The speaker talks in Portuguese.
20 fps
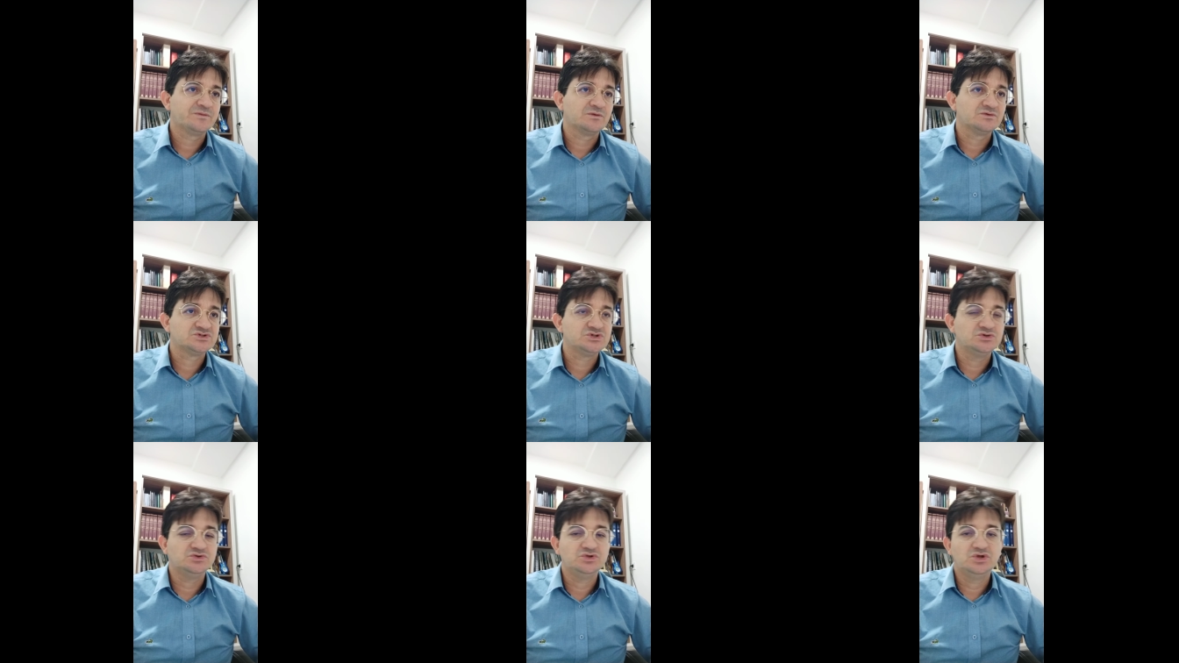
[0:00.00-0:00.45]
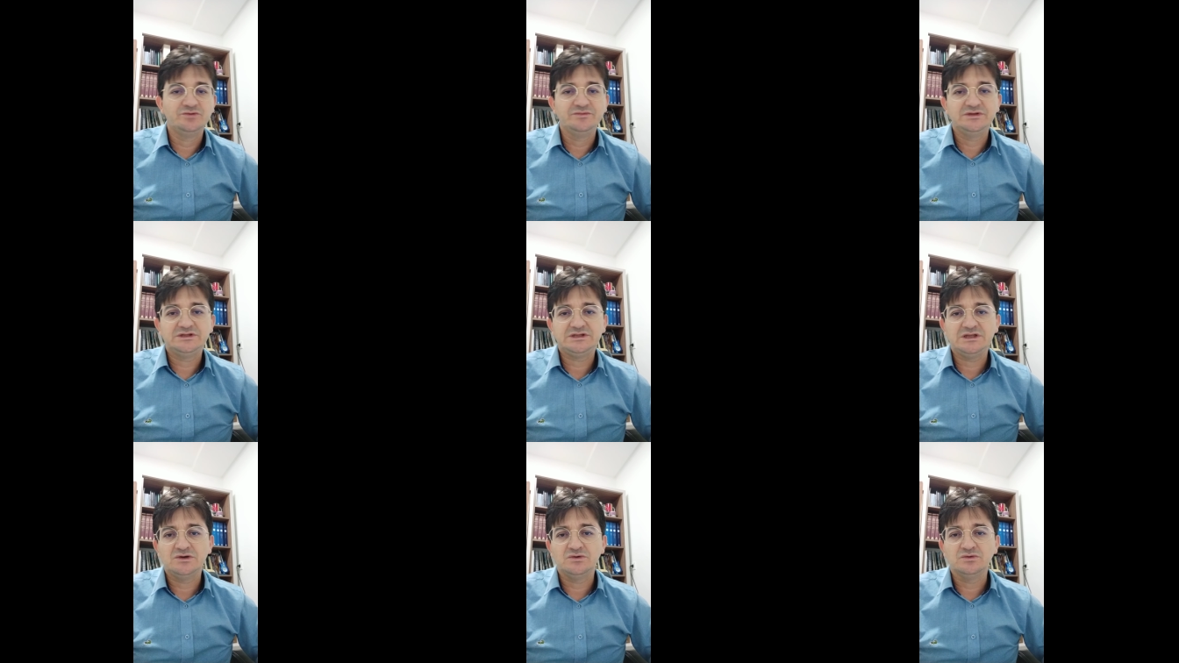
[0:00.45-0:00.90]
O seu
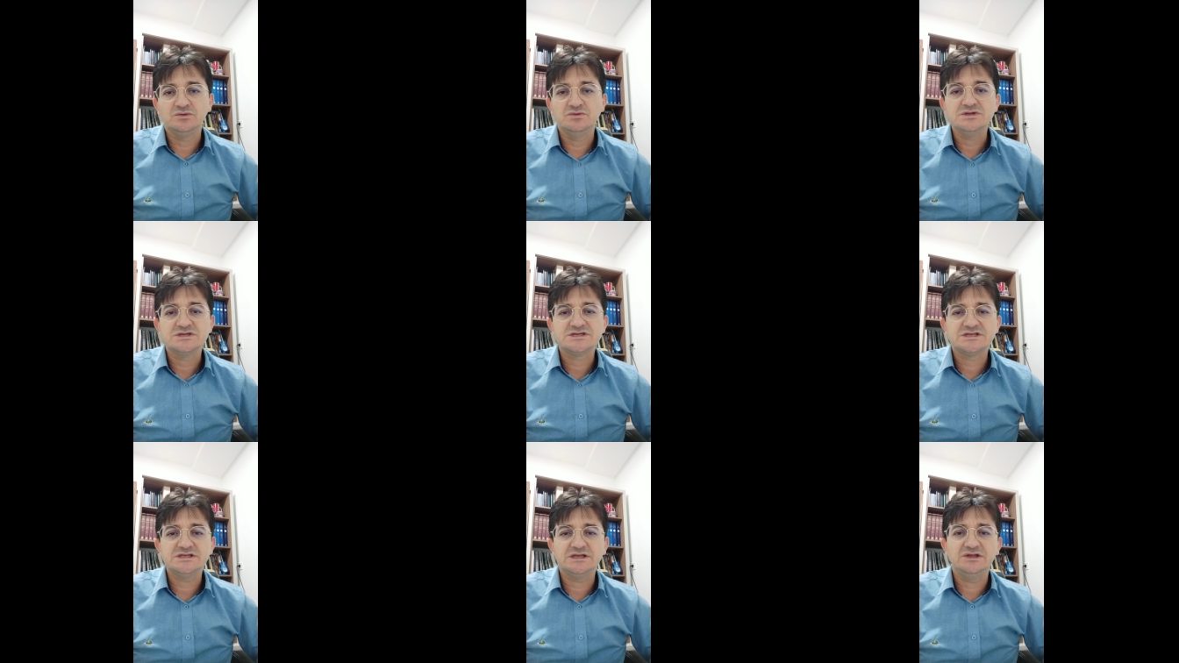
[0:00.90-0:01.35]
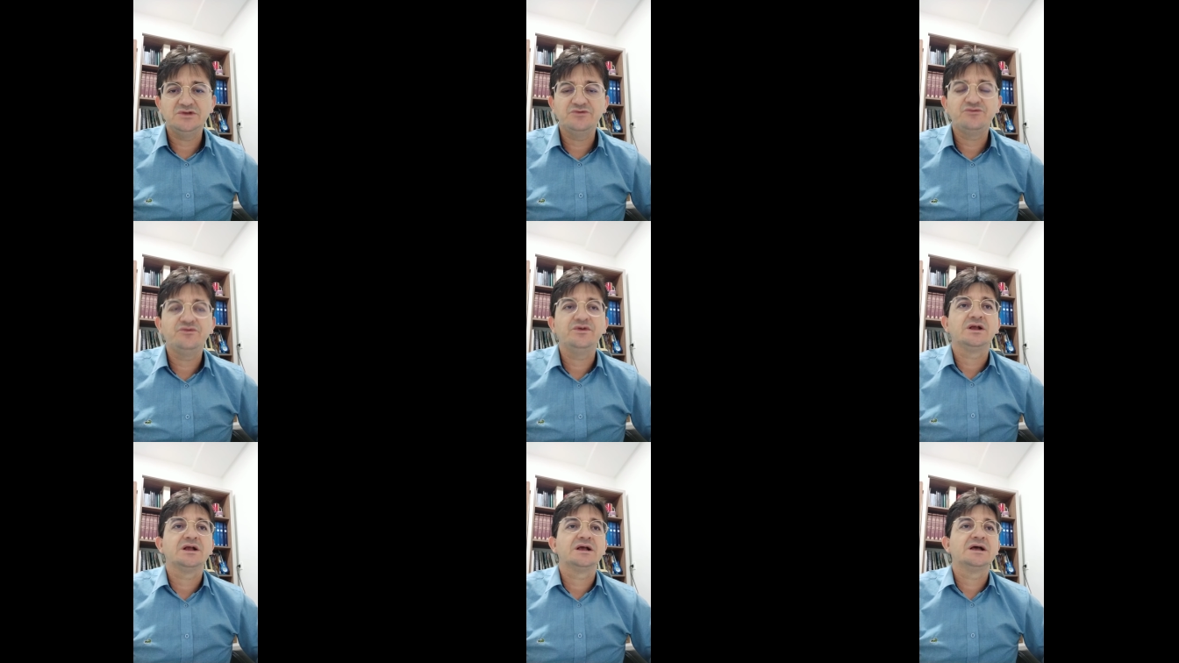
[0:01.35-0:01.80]
nome tem alguns
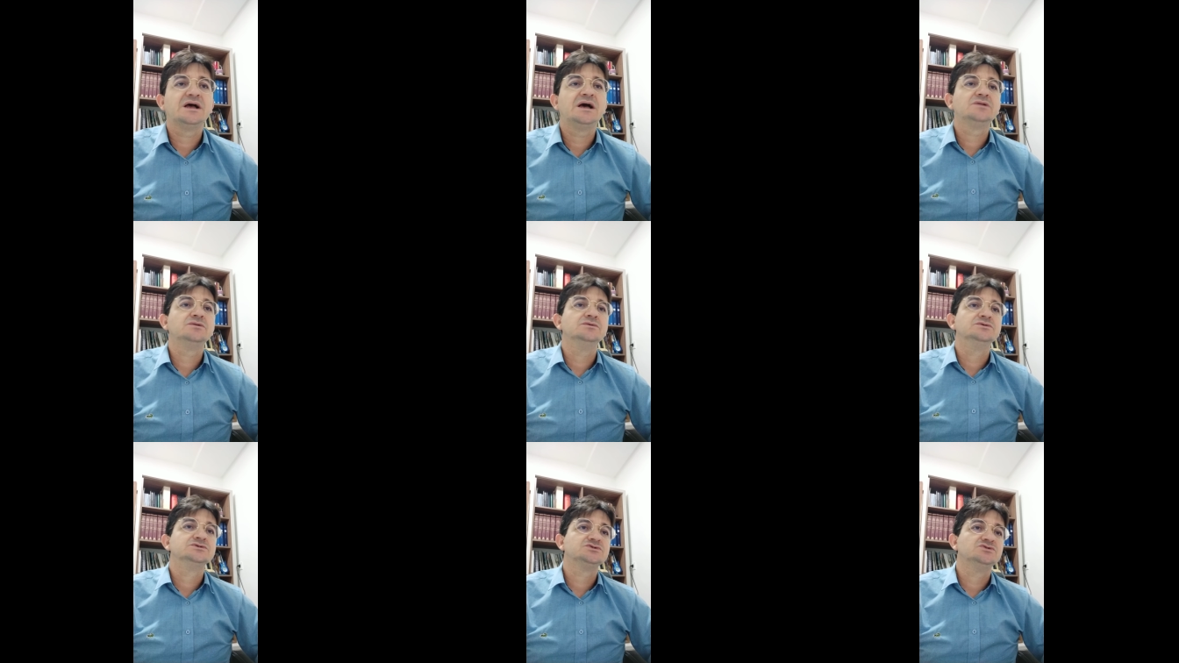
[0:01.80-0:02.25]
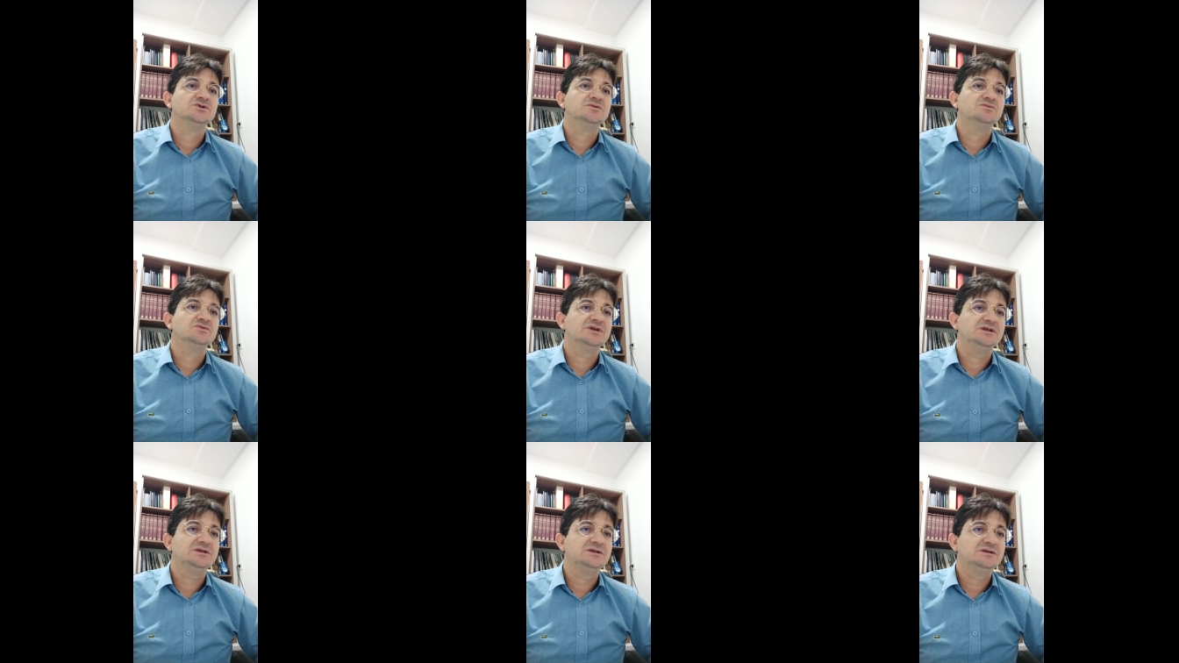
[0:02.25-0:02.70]
significados,
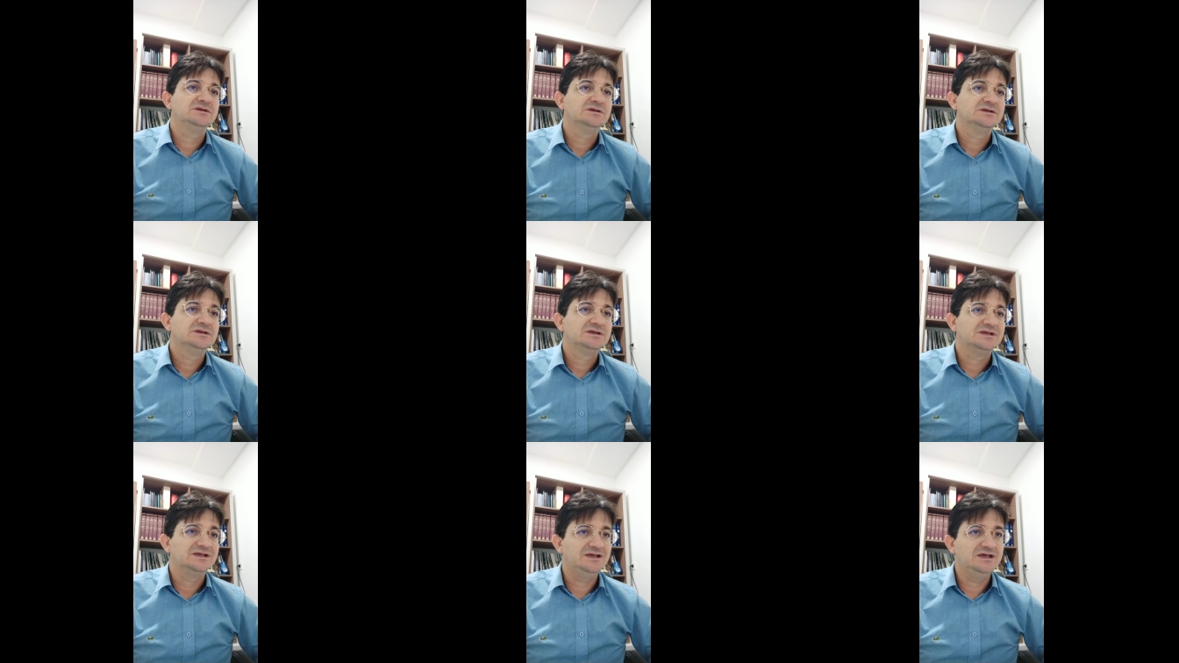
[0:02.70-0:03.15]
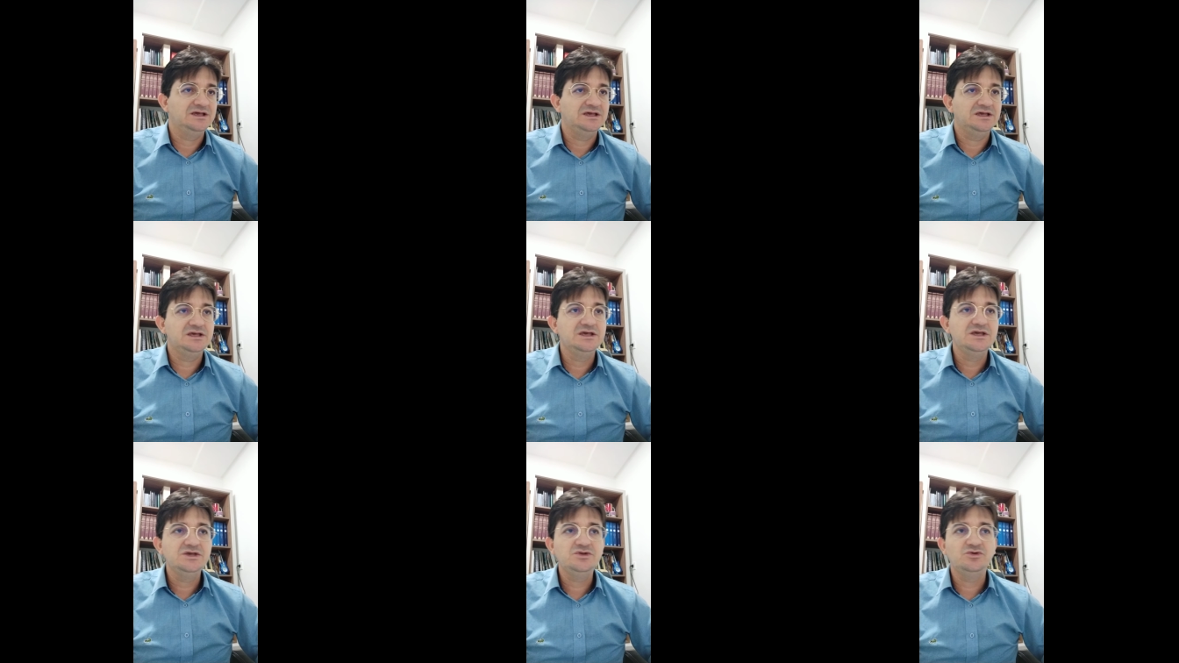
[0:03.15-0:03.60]
como
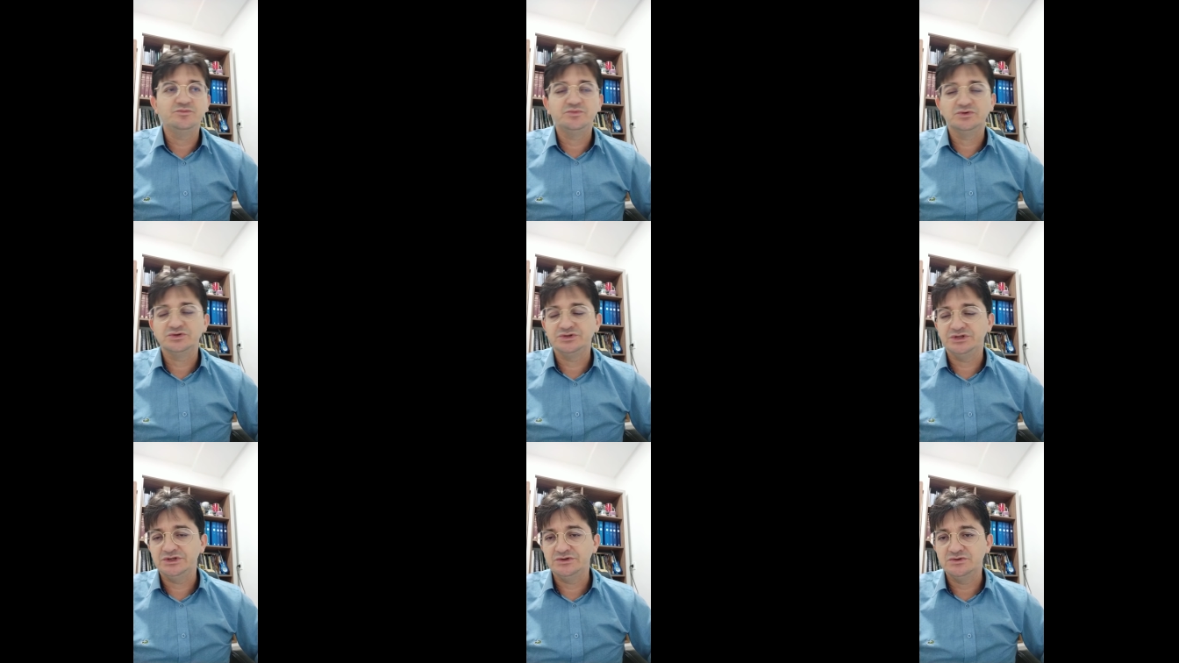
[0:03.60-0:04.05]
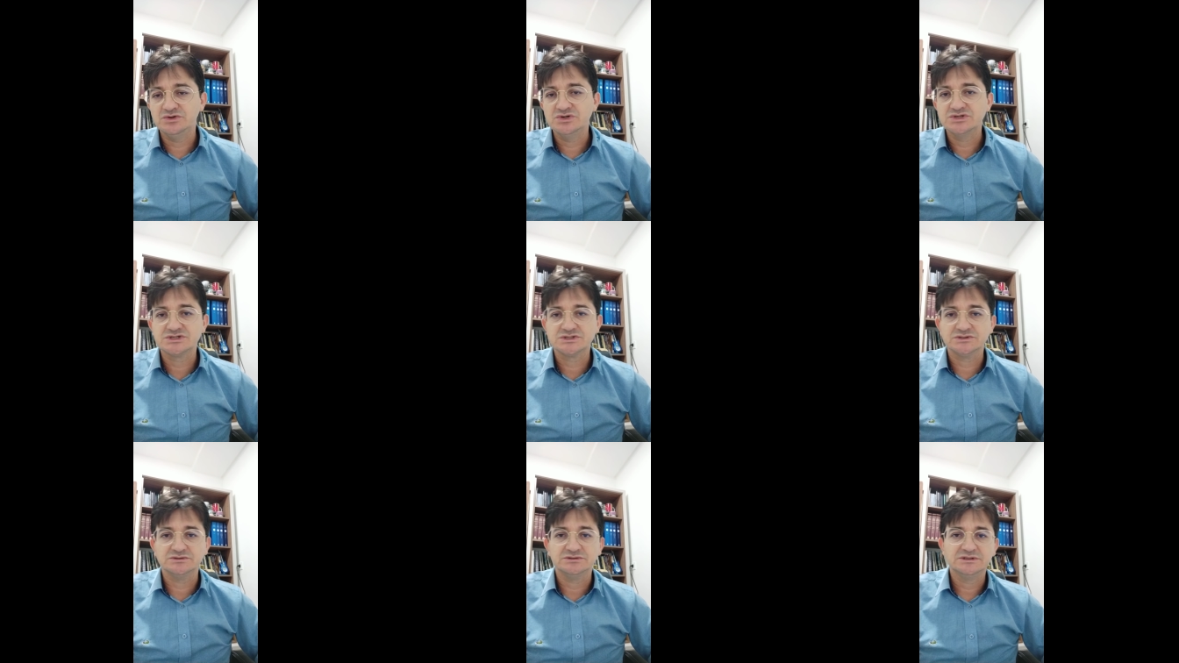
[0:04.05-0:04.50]
guerreiro
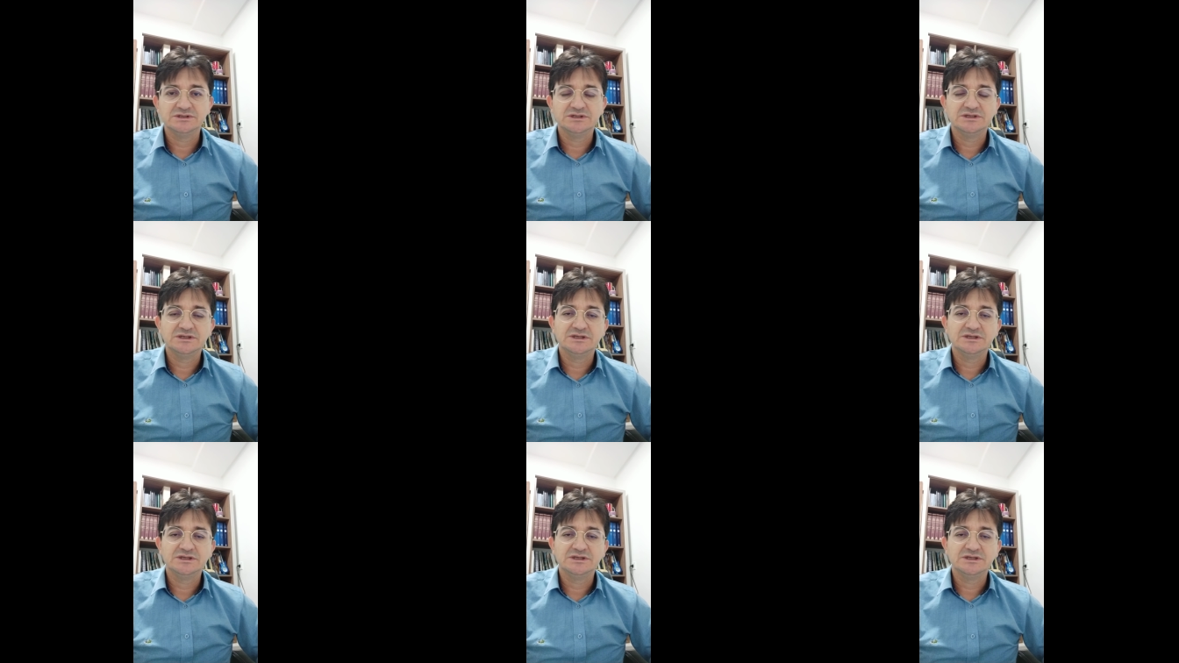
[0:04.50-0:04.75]
poderoso,